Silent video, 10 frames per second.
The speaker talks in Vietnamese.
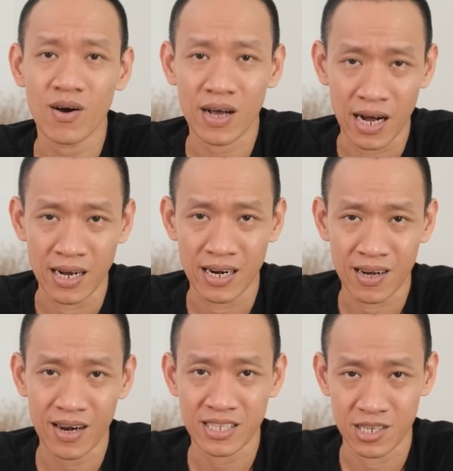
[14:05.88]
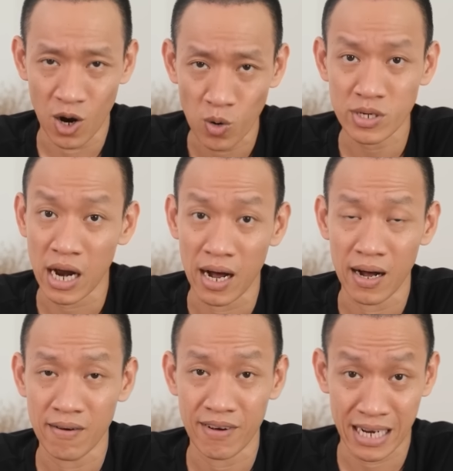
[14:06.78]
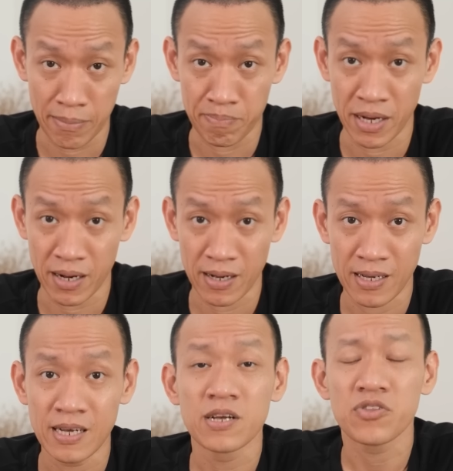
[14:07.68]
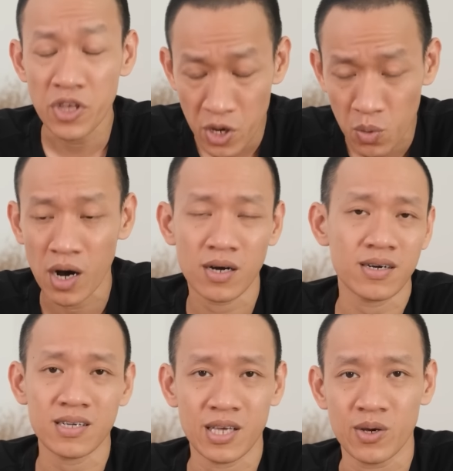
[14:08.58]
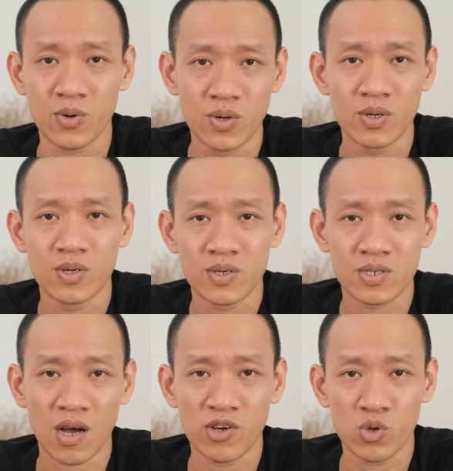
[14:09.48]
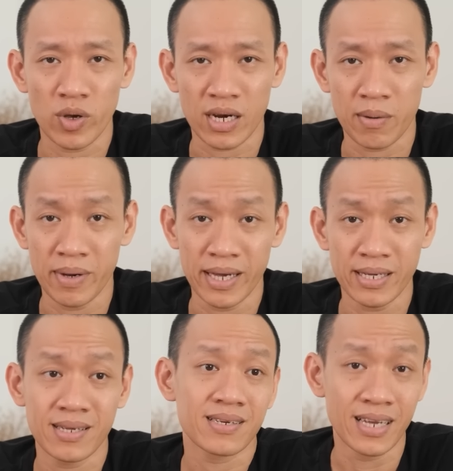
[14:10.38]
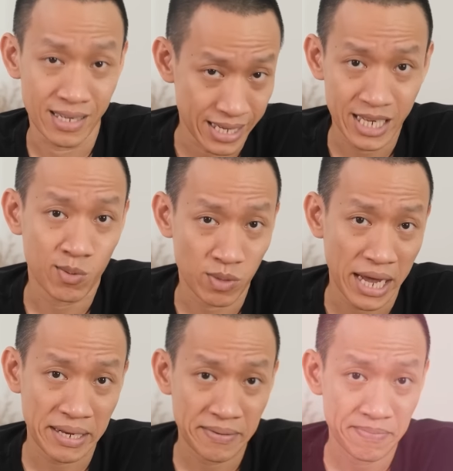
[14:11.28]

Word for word: họ cần đó là sự hỗ trợ và cập nhật nhiều hơn rất nhiều so với chuyện là bị đình chỉ công tác.